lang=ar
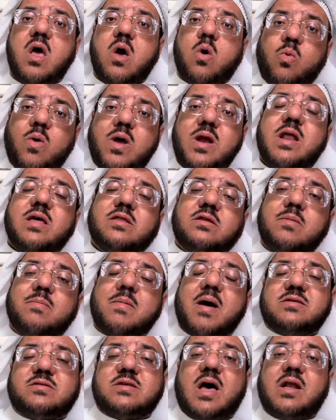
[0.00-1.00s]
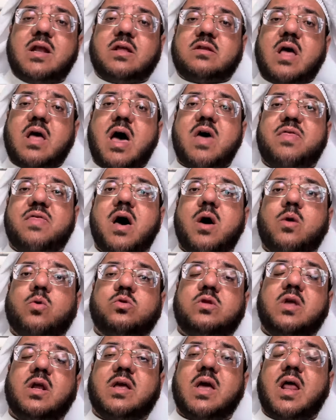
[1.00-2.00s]
والتي ما زالت آثار
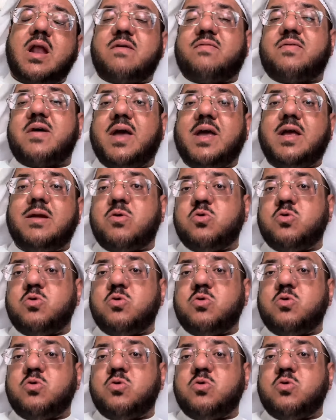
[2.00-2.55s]
تلك الأفاعيل